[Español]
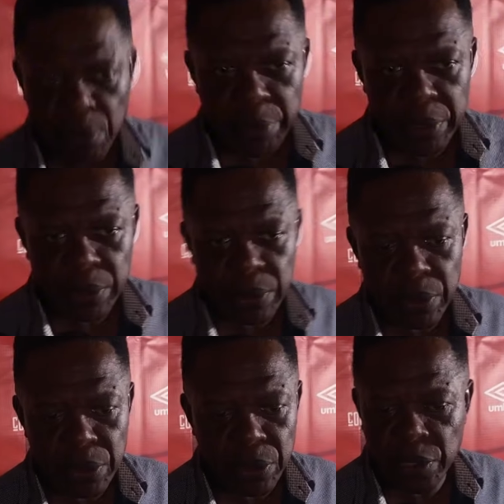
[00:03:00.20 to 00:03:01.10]
momento
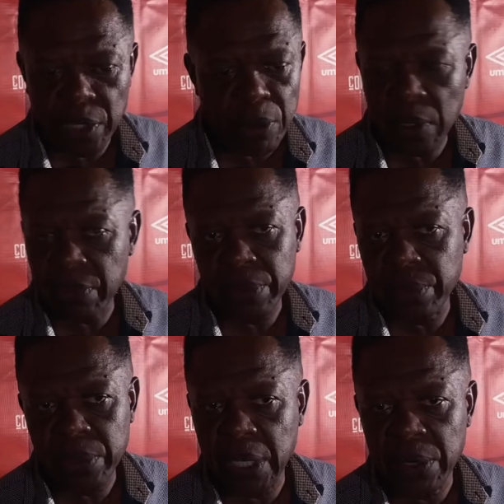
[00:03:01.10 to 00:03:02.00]
no tenemos la
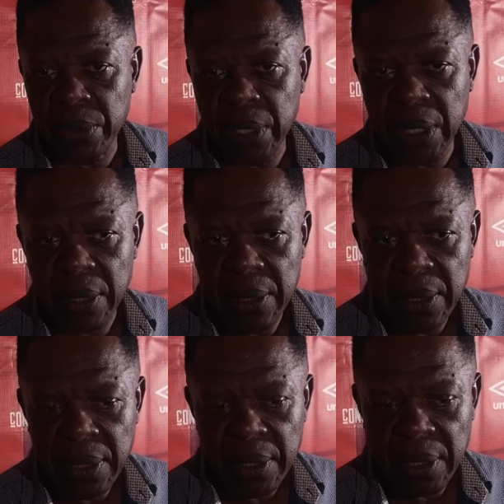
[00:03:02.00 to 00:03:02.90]
fortuna de anotar
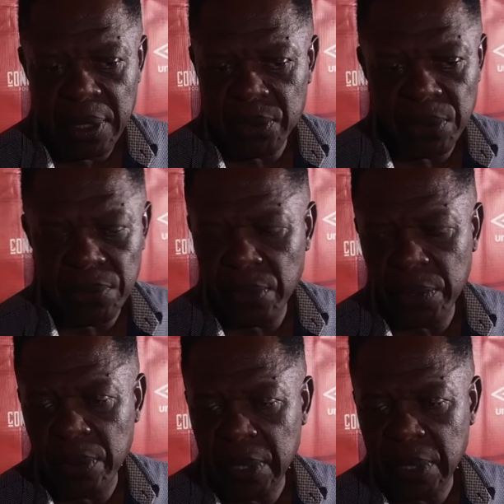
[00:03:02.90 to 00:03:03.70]
y eso el fútbol te